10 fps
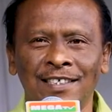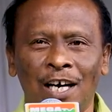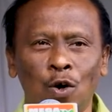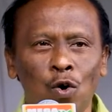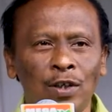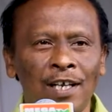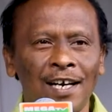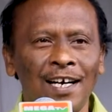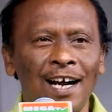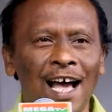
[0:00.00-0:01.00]

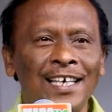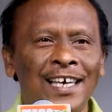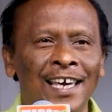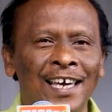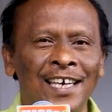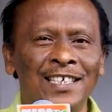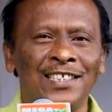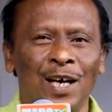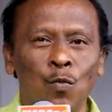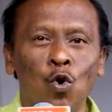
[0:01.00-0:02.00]
சகோதரர்களாக்கி
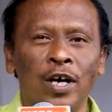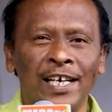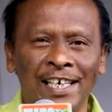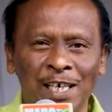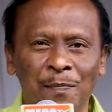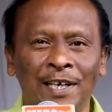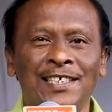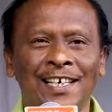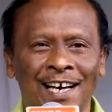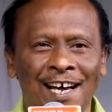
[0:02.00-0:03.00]
சமூக நீதி
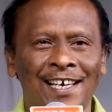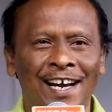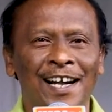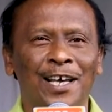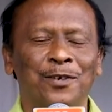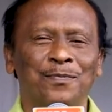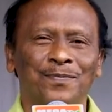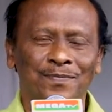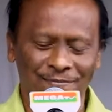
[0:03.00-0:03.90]
பேசுகிறாய் இரண்டிலும்